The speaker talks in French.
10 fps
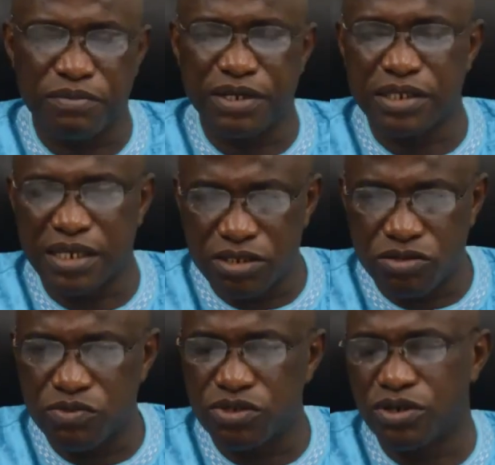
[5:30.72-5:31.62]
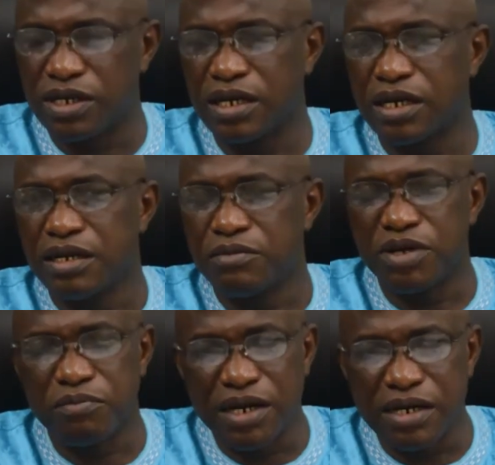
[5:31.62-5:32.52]
bien, 13 soumissionnaires,
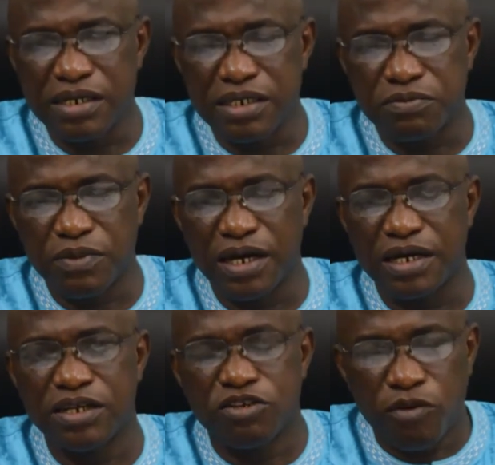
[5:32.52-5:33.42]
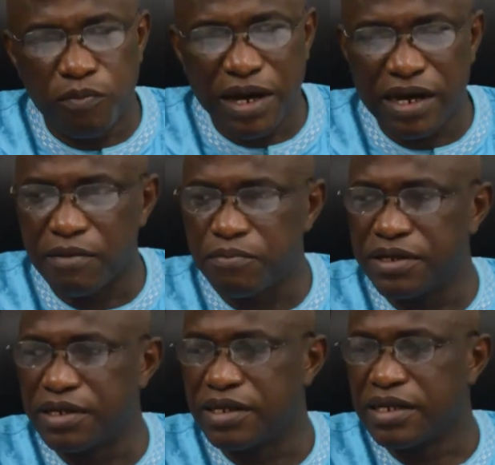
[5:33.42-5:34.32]
mais malheureusement, ils n'ont pas
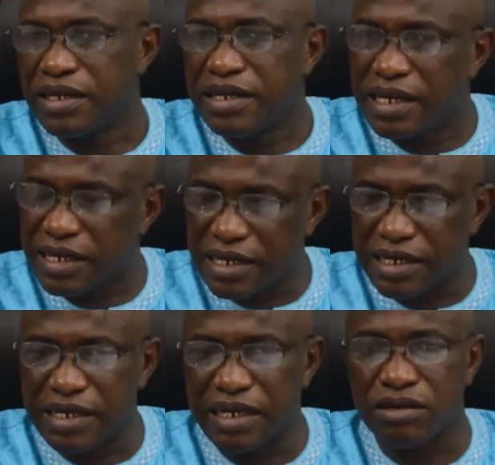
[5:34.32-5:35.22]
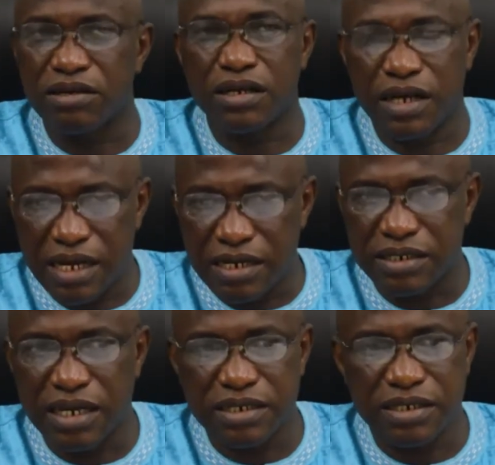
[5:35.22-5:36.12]
rempli les critères des cahiers de
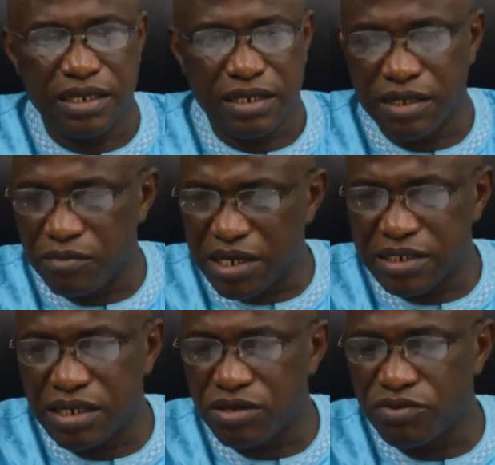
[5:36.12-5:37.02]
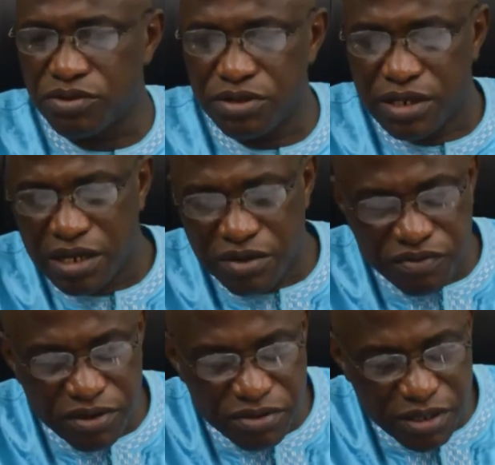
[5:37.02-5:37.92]
charges. Le marché est revenu
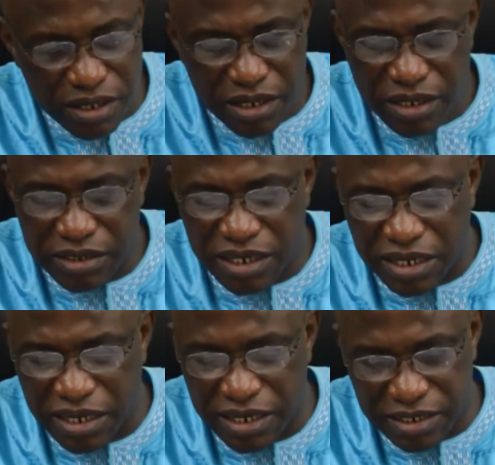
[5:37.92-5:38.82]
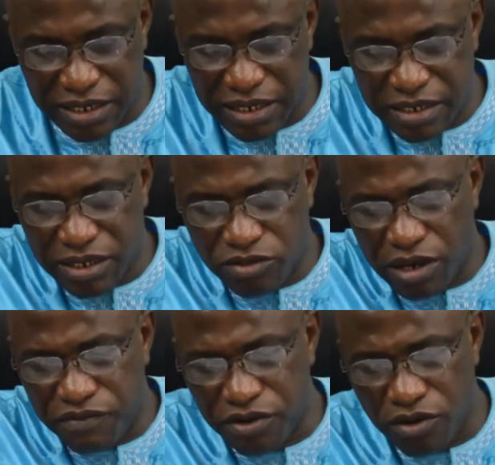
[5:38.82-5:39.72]
infructueux. Et c'est tout
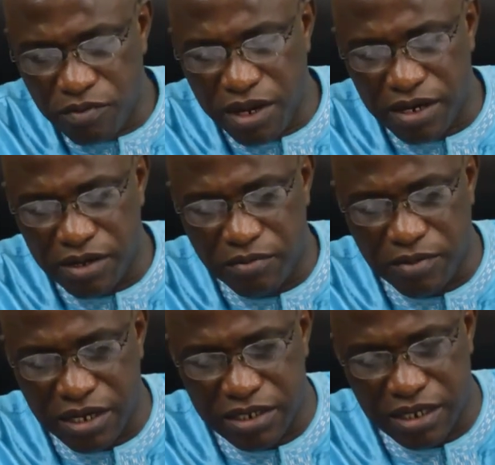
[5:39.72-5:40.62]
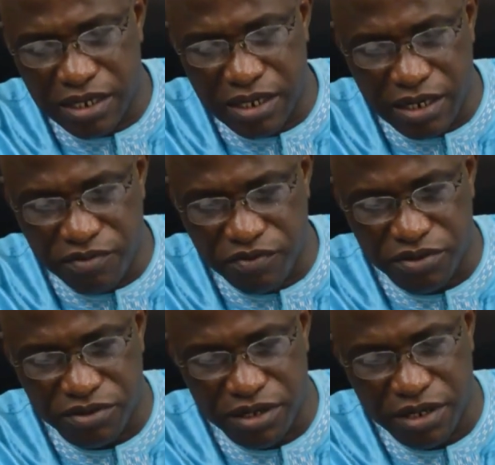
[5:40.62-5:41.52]
à fait normal. Un marché
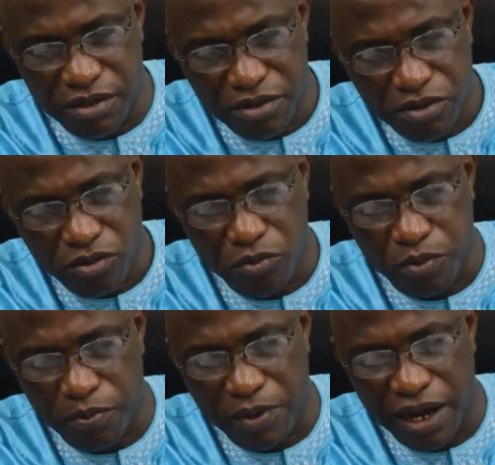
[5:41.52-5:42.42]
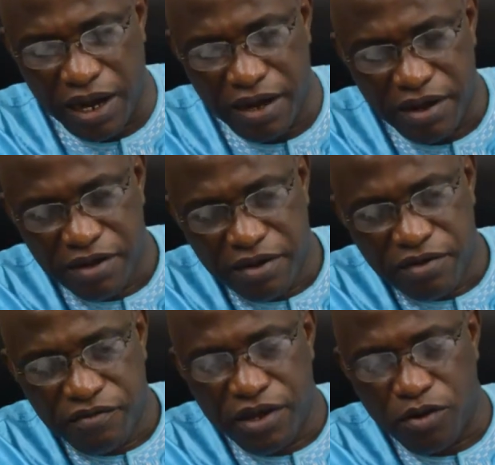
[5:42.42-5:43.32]
infructueux, on ne peut pas
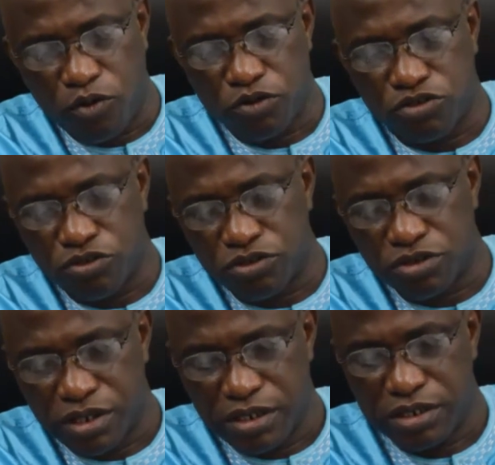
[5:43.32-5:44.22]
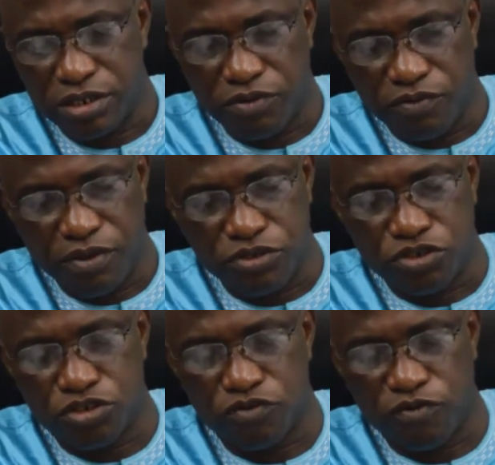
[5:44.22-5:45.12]
faire autre chose. Je veux
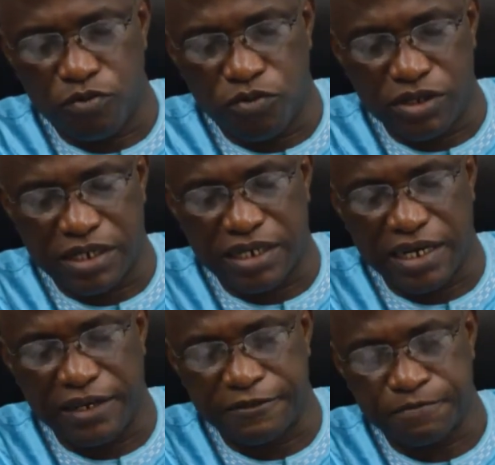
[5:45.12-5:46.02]
juste vous montrer